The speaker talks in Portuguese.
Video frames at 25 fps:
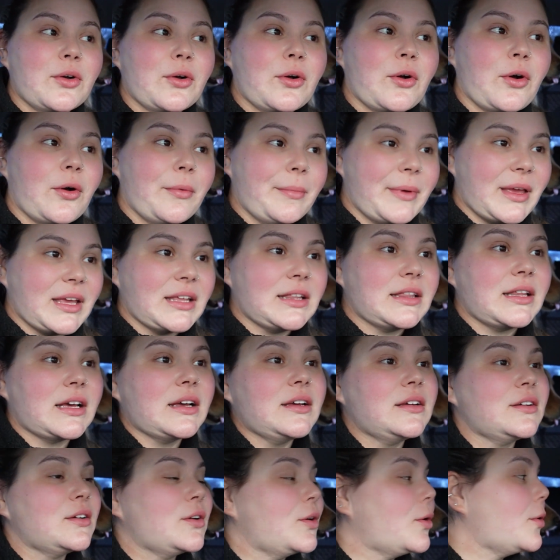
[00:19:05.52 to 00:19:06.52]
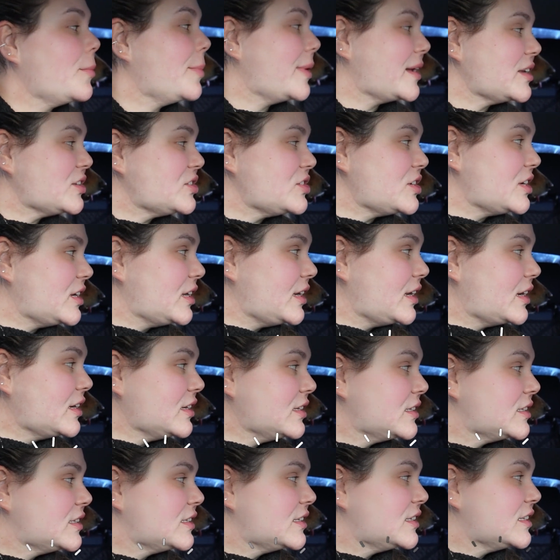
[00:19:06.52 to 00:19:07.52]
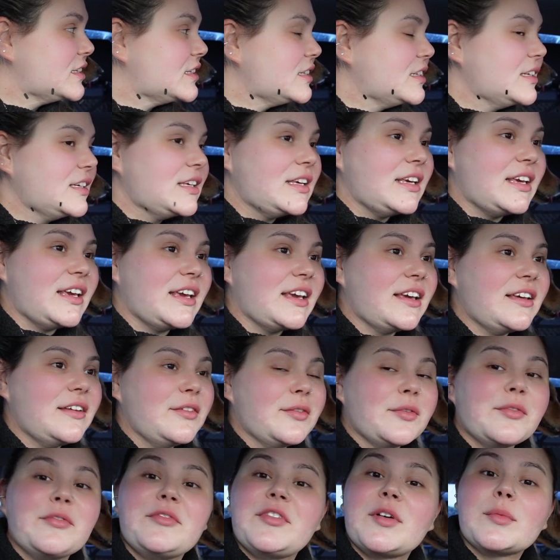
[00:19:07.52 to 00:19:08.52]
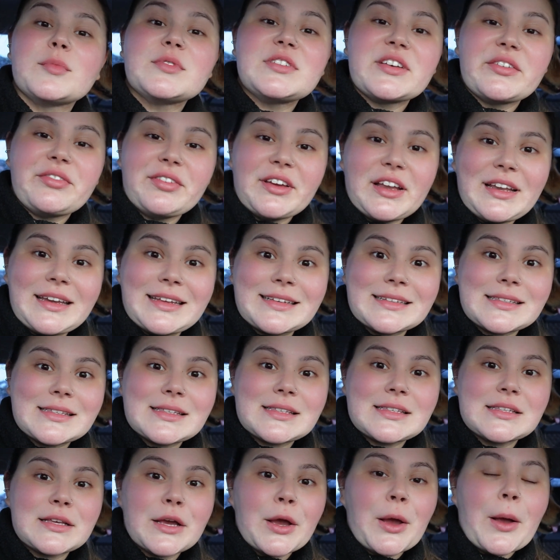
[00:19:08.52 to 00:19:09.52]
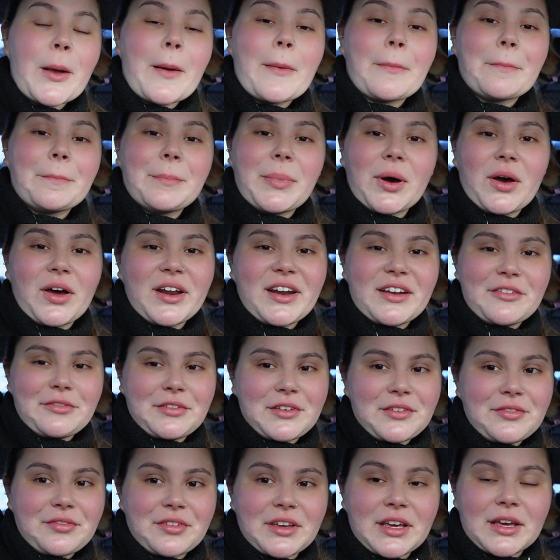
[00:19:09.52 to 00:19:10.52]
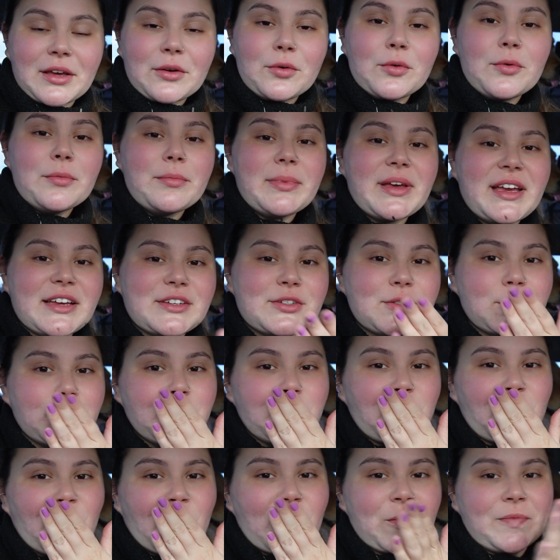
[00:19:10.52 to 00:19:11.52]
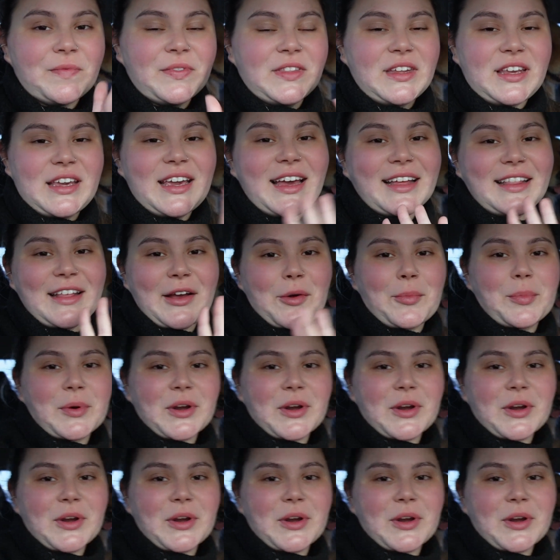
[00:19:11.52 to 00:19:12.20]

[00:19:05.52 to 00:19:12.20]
comenta, compartilha e vamos ser felizes. Bora viver. Um beijo e até o